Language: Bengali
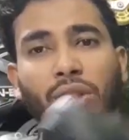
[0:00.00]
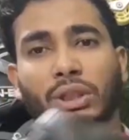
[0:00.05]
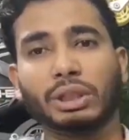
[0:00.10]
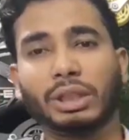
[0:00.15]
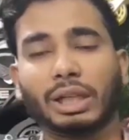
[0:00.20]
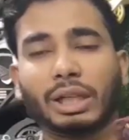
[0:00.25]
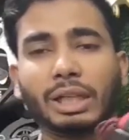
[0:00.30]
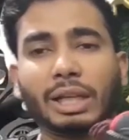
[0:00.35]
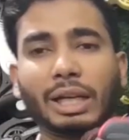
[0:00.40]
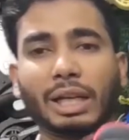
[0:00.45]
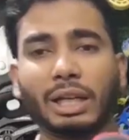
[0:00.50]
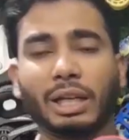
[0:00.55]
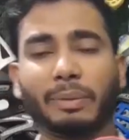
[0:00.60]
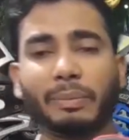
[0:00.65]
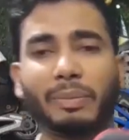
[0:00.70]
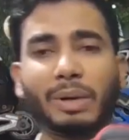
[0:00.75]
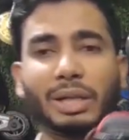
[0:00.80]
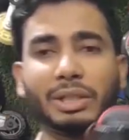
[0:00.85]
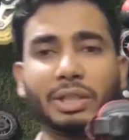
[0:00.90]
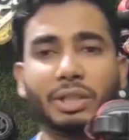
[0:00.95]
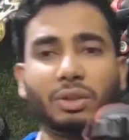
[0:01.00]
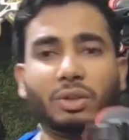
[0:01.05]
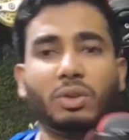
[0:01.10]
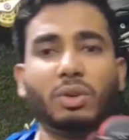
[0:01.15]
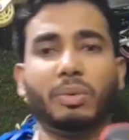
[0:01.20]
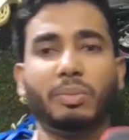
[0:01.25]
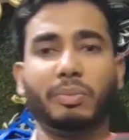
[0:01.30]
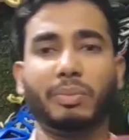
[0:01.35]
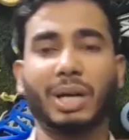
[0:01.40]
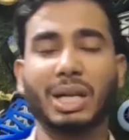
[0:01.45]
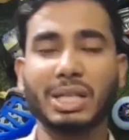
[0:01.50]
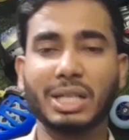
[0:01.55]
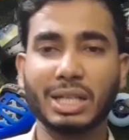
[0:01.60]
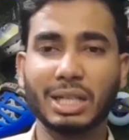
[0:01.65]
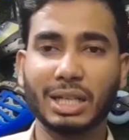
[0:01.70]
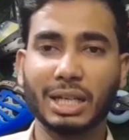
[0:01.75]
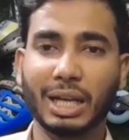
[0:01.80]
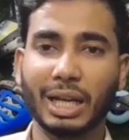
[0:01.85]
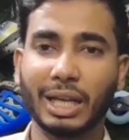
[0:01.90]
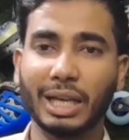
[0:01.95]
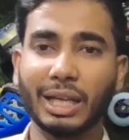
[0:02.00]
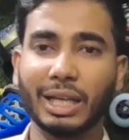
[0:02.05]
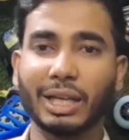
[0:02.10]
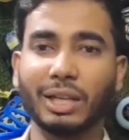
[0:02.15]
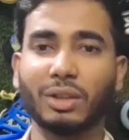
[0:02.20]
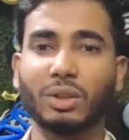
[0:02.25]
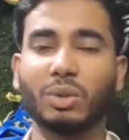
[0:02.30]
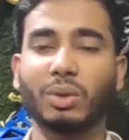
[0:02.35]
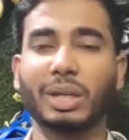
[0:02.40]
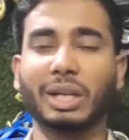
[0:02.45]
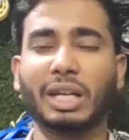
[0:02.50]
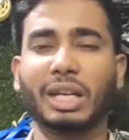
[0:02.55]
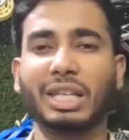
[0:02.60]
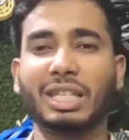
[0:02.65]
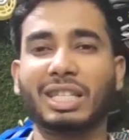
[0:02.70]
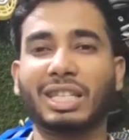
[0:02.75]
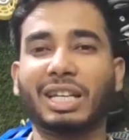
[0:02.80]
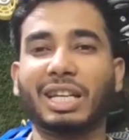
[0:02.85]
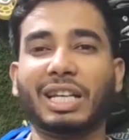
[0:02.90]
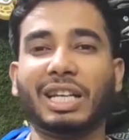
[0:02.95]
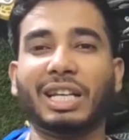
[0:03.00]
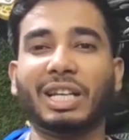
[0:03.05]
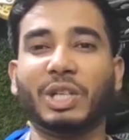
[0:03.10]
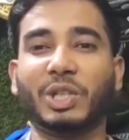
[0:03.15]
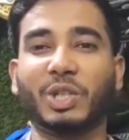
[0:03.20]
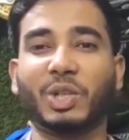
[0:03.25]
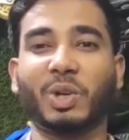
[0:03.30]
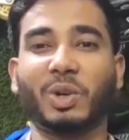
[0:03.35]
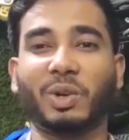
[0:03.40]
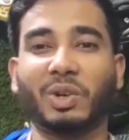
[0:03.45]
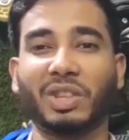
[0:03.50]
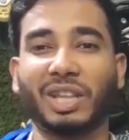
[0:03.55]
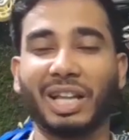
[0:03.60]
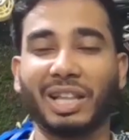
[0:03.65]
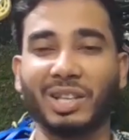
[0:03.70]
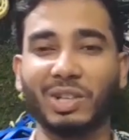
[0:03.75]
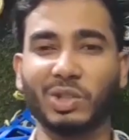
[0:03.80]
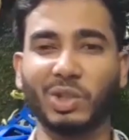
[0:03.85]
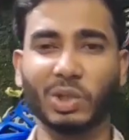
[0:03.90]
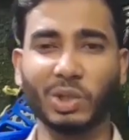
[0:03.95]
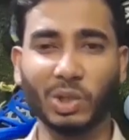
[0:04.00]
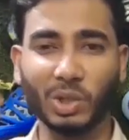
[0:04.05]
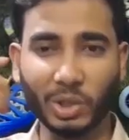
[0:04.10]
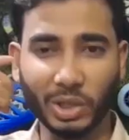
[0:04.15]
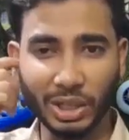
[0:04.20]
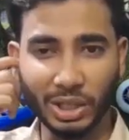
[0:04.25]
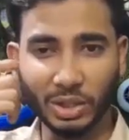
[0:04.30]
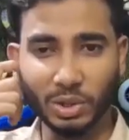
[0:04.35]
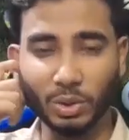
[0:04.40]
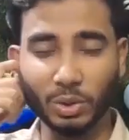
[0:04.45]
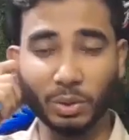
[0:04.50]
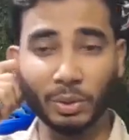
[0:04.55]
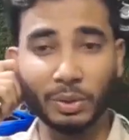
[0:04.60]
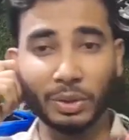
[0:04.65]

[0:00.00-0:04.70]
যারা দেখা যায় বাজেট কম বাজেট নাই কিন্তু একটি স্কেটিংয়ের শখ তাদের জন্য কিন্তু